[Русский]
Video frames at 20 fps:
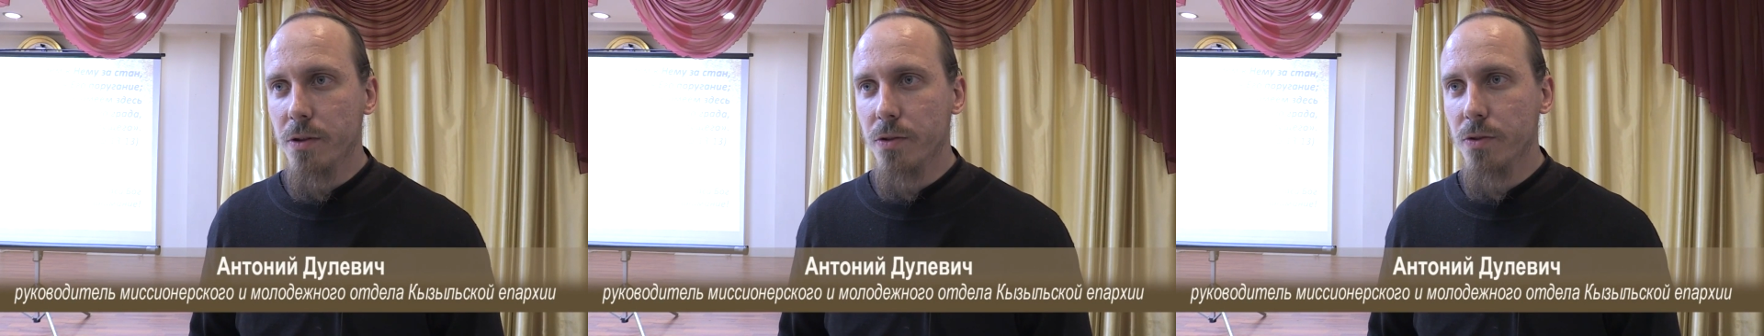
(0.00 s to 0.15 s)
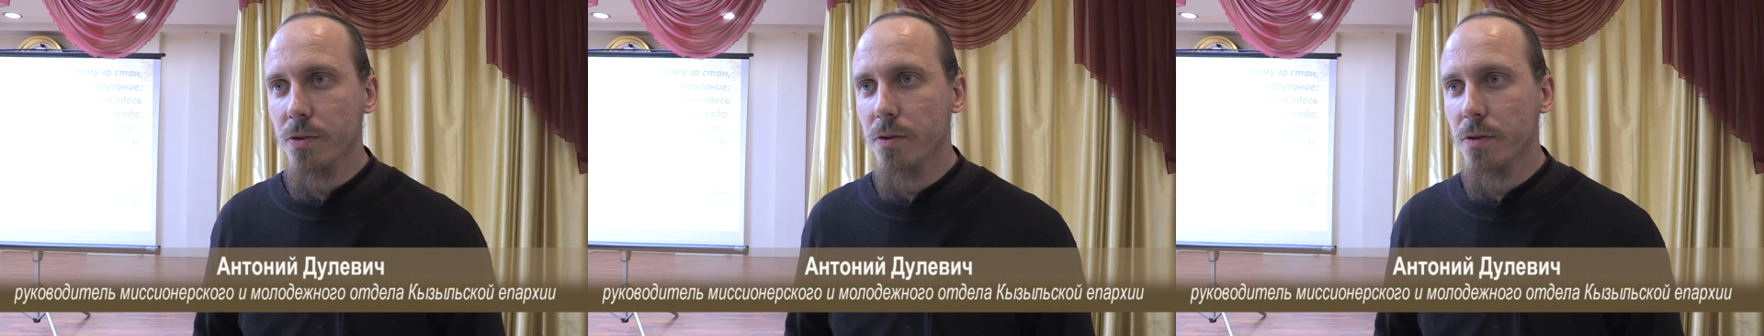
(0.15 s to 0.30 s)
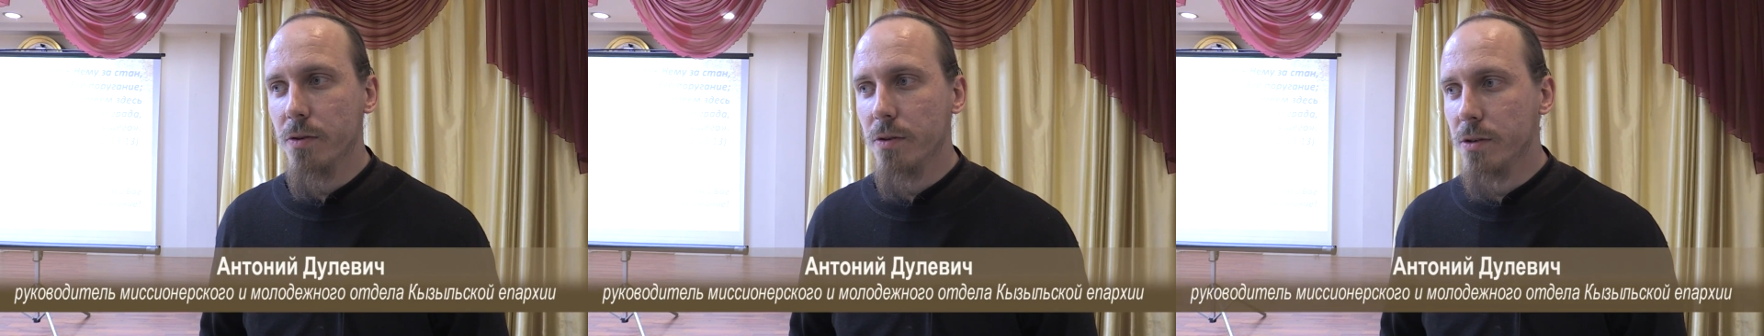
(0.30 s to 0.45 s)

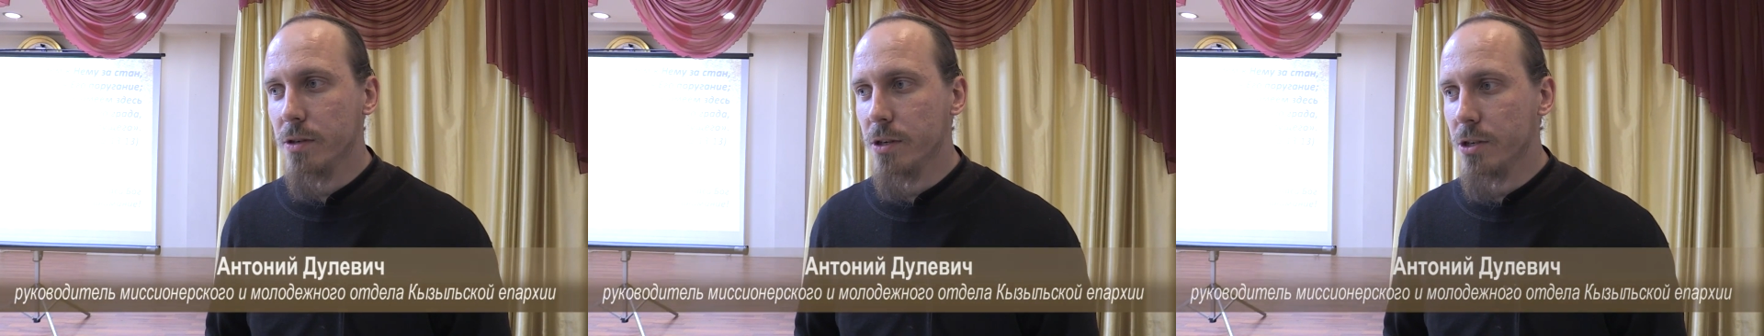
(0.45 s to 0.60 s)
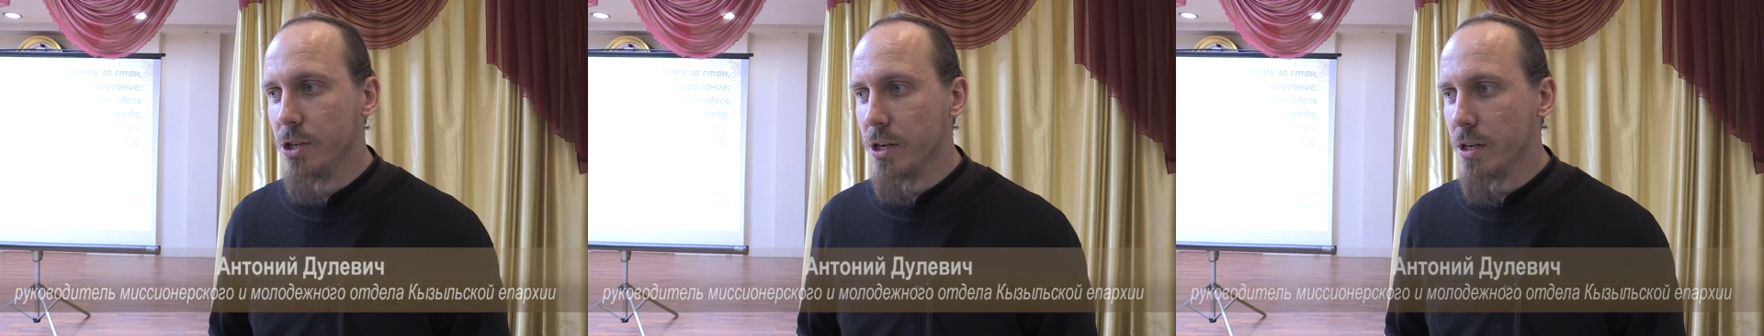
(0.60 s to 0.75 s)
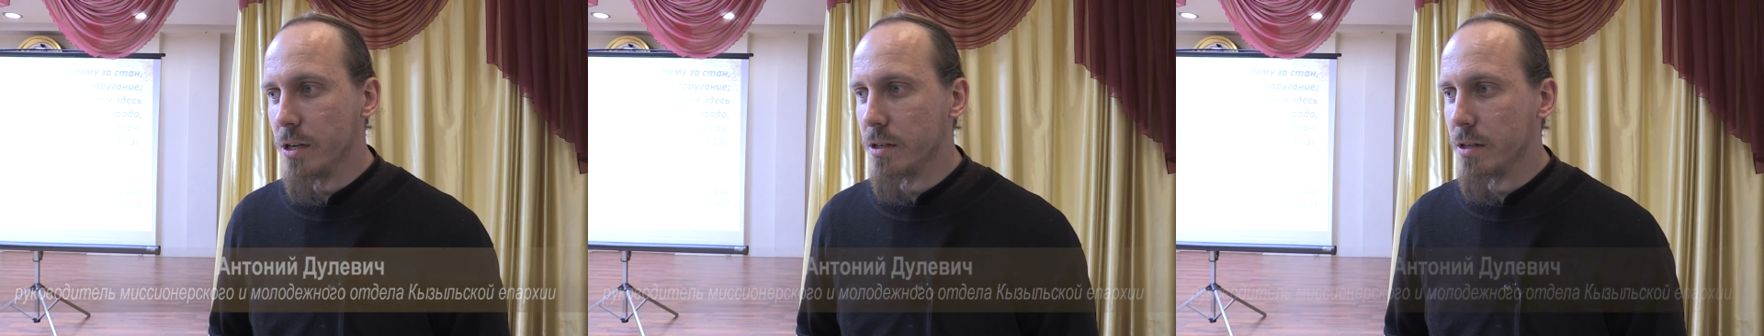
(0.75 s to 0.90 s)
Но
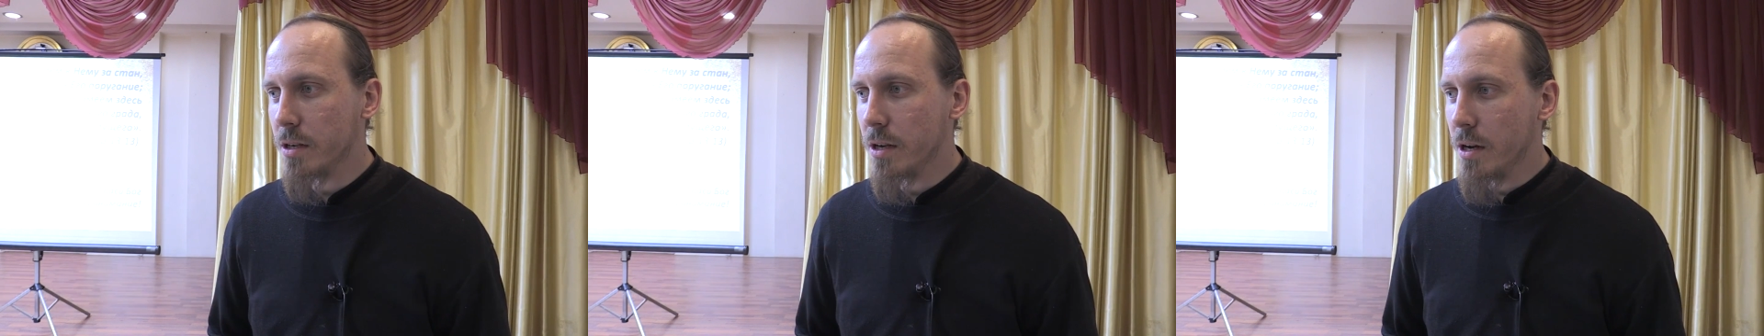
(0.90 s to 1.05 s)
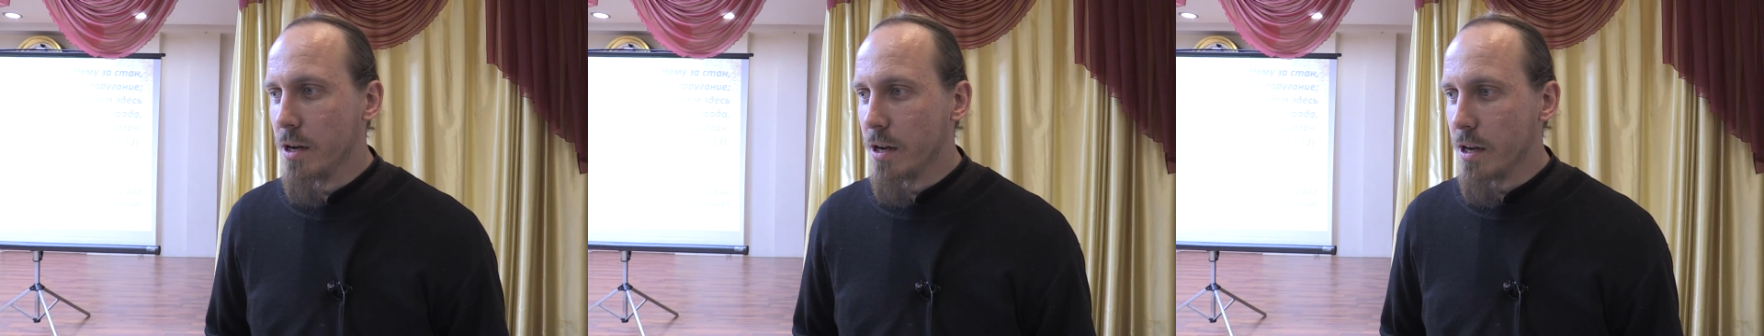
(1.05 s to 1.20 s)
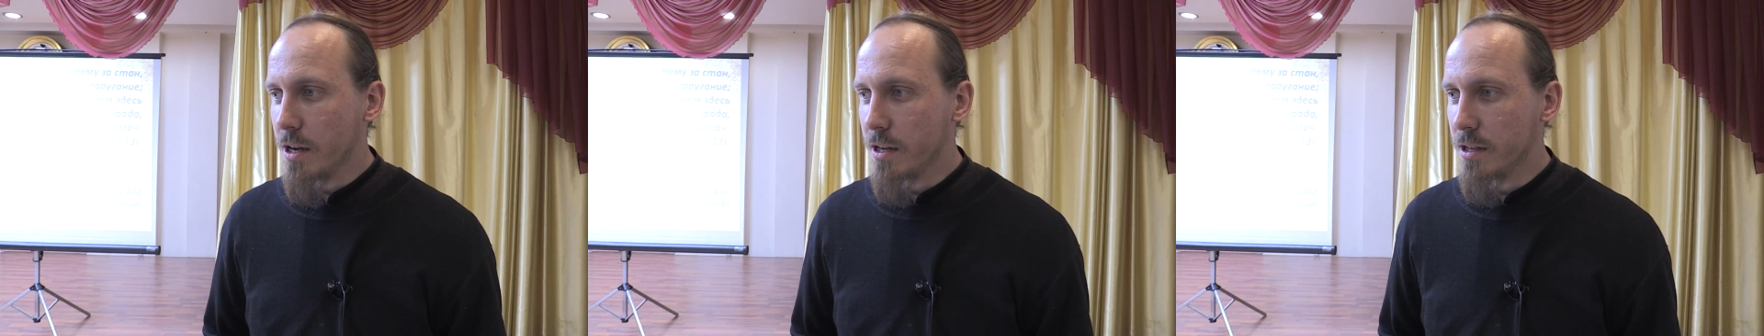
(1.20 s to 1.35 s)
сейчас
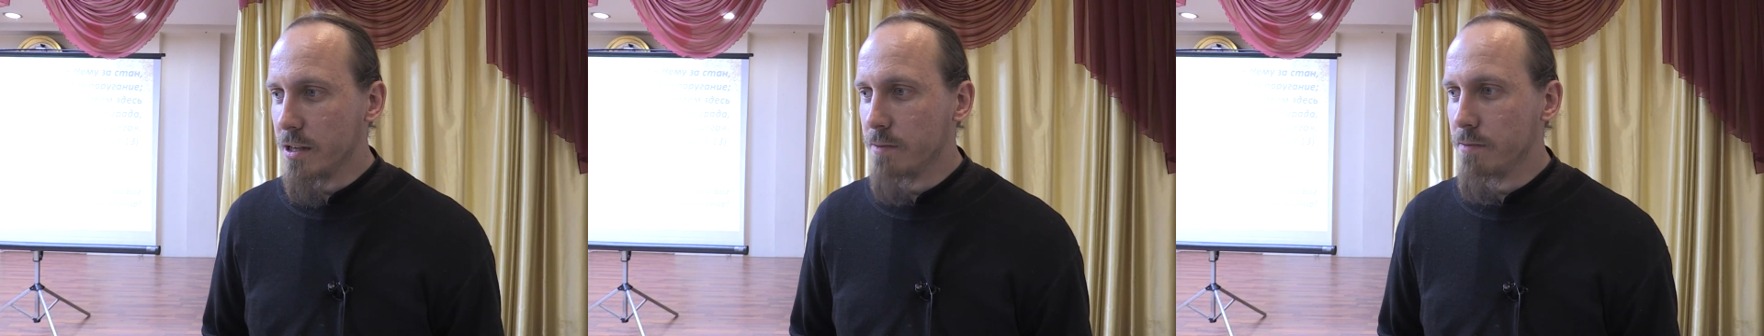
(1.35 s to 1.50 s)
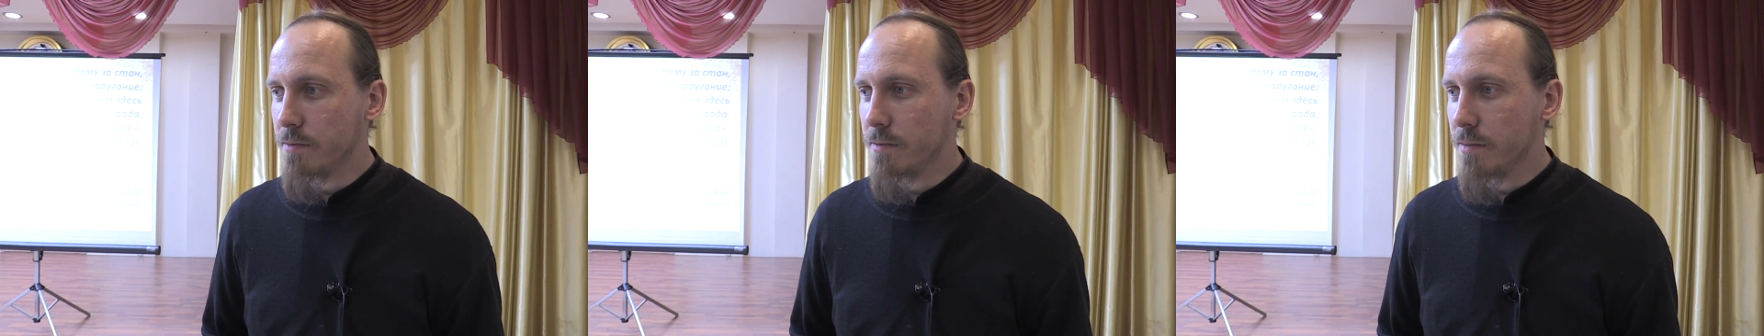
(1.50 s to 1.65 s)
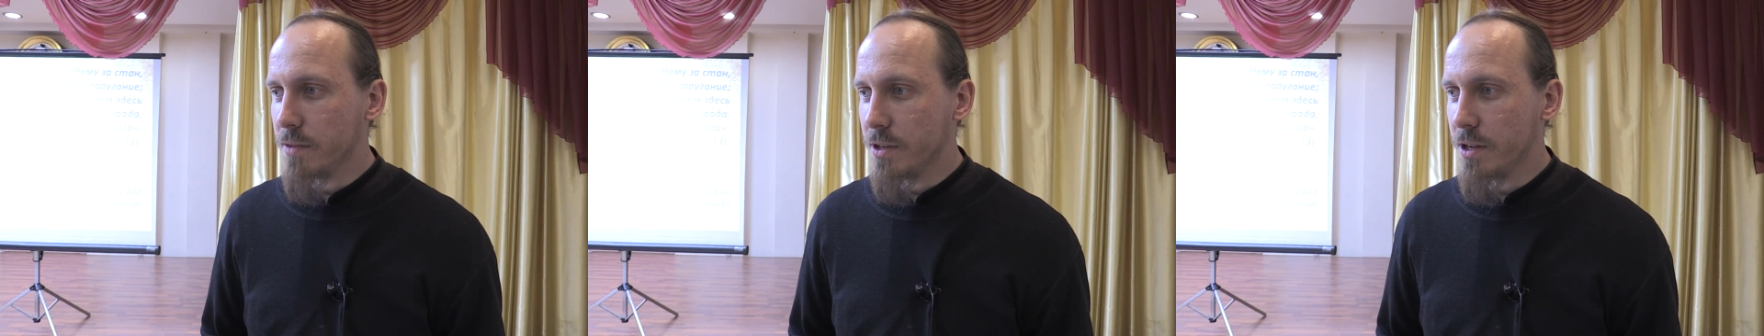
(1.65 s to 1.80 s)

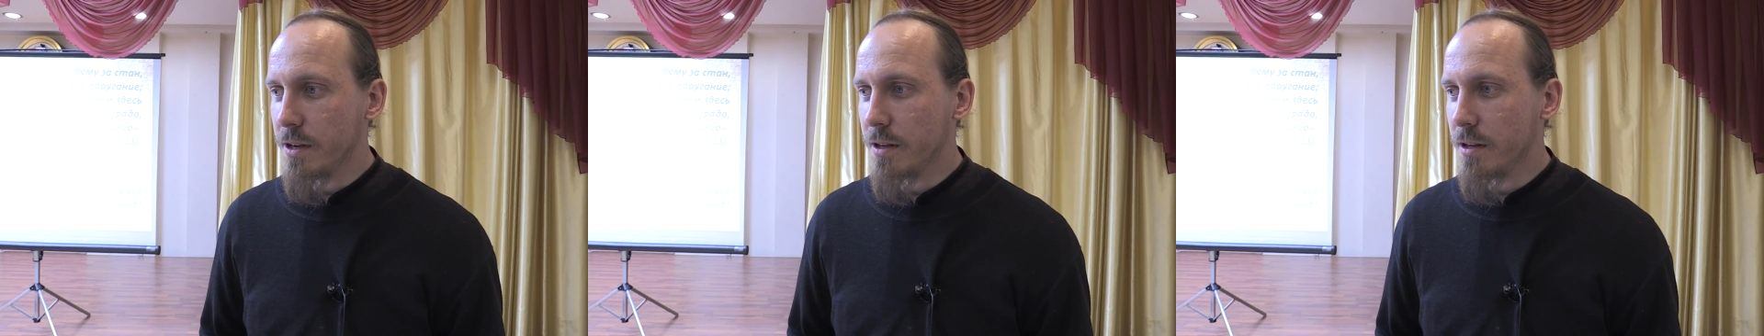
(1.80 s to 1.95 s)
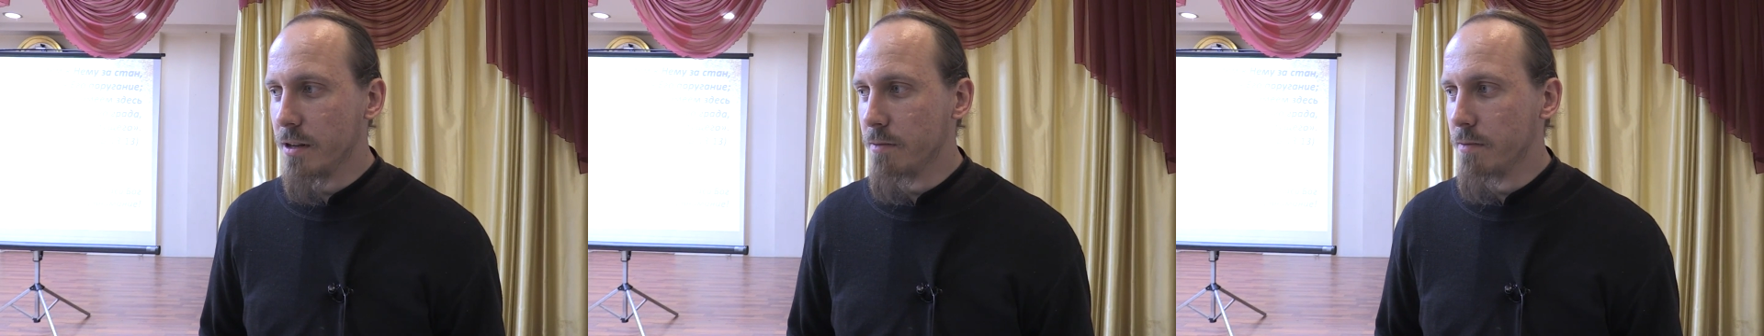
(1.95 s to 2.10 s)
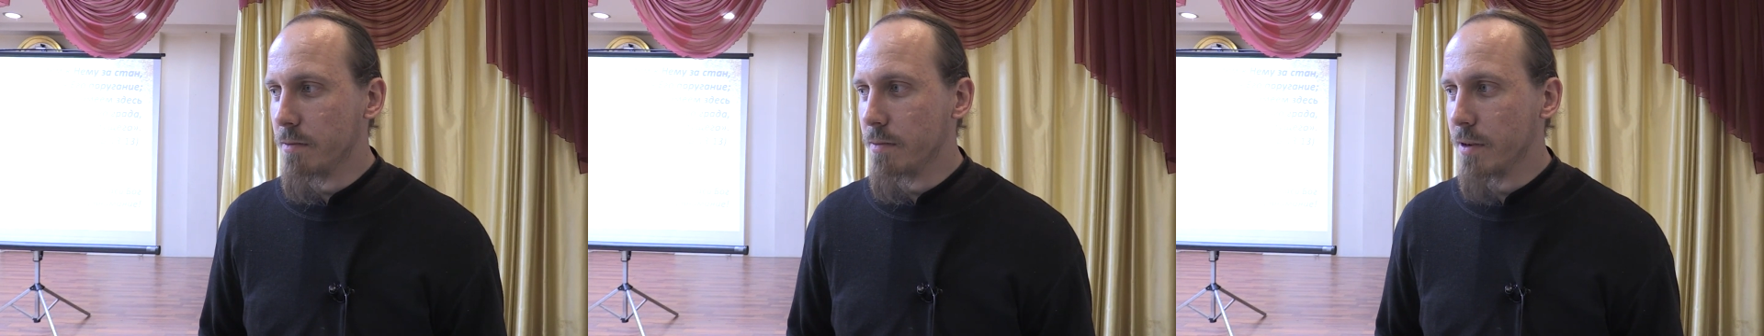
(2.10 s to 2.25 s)
этим
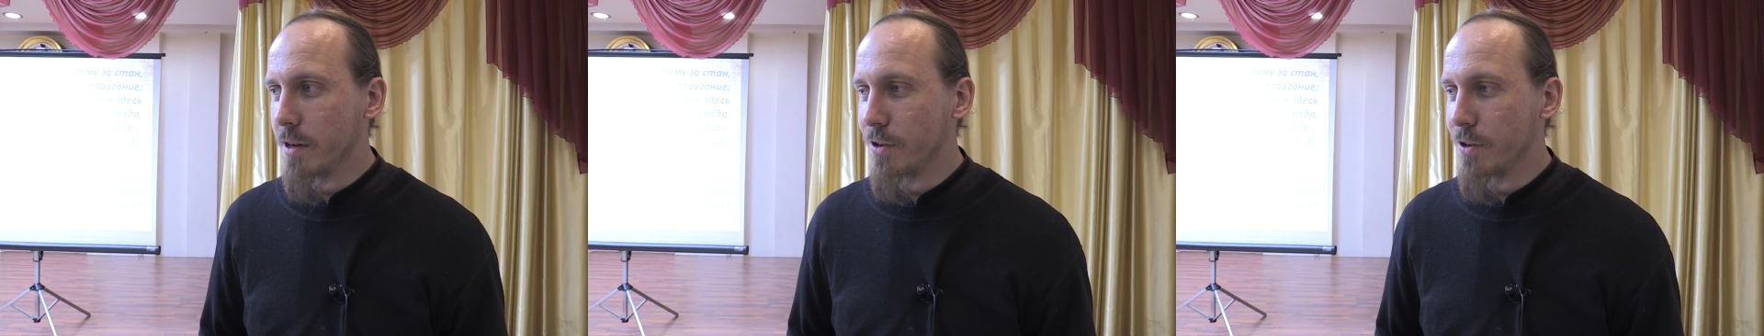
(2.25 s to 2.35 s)
делом,